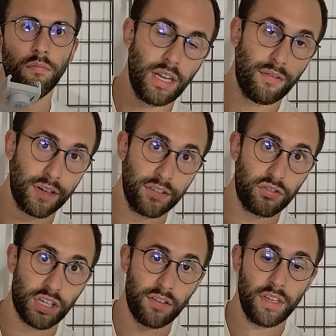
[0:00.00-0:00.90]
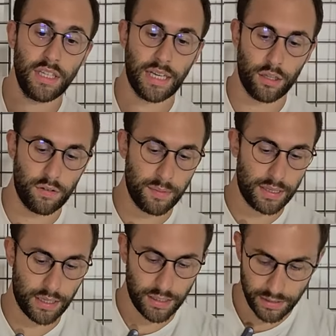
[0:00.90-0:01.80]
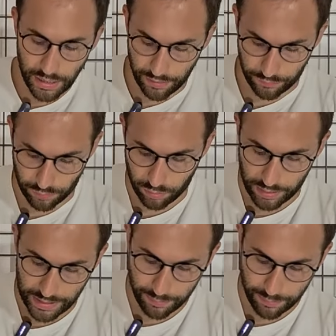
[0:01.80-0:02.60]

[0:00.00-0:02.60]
C'è la freccia che vi indica dove mettere il telefono,